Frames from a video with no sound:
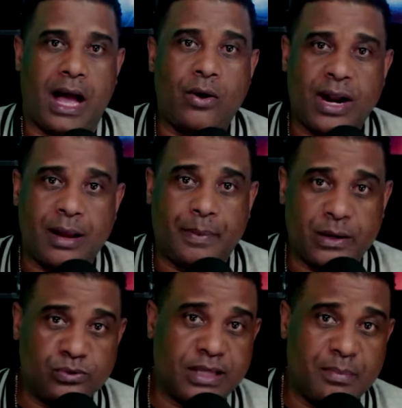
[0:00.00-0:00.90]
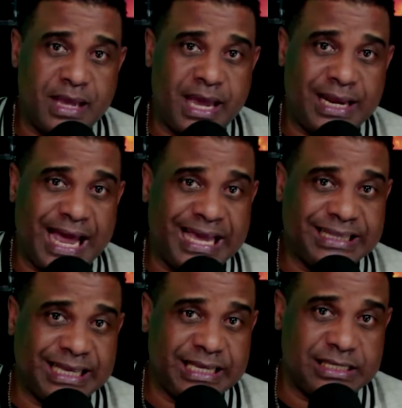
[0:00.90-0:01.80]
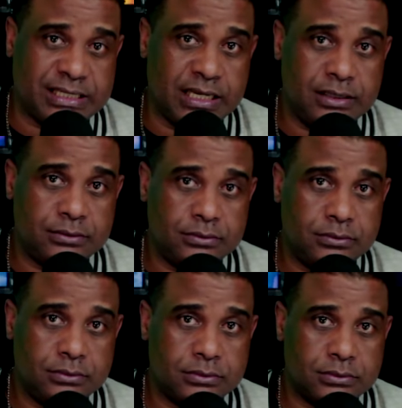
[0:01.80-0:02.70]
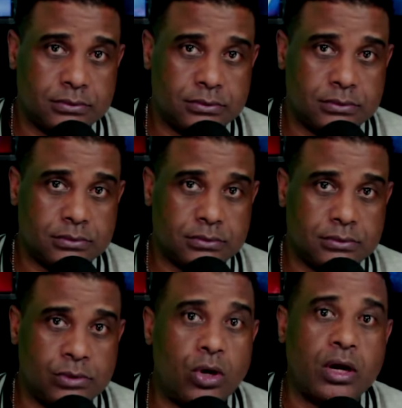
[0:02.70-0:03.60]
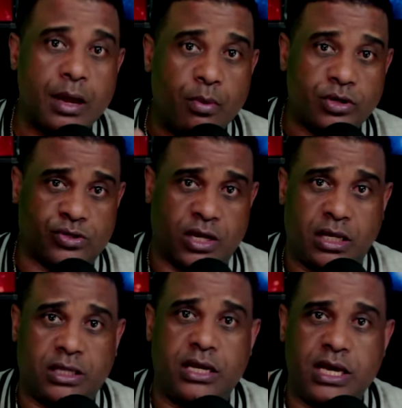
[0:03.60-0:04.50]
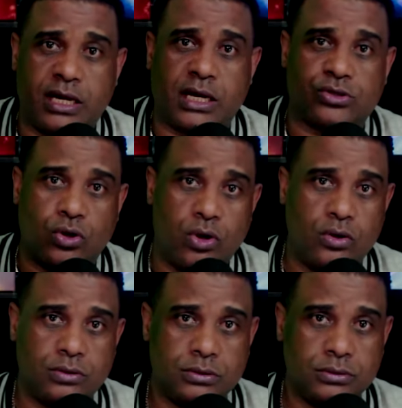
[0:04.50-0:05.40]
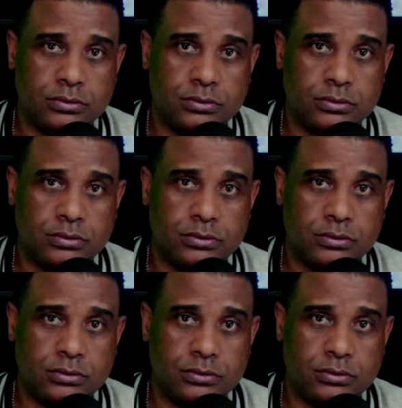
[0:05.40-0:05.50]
Ahora la pregunta mía es, la gente dice, no que Moisés tenía razón.